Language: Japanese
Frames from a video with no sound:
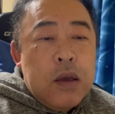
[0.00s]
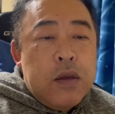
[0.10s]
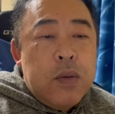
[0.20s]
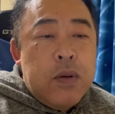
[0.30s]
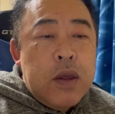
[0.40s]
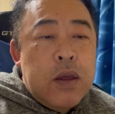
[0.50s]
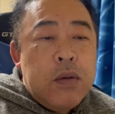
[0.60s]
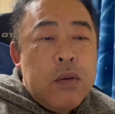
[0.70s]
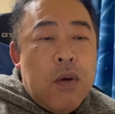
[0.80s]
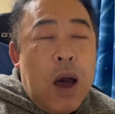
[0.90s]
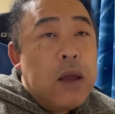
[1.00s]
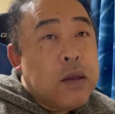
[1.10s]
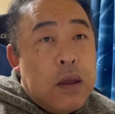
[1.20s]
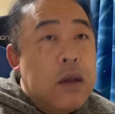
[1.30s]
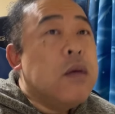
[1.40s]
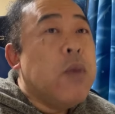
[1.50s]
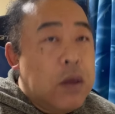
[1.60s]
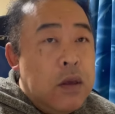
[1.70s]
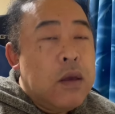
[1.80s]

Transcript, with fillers: 潰れてるとこあったりします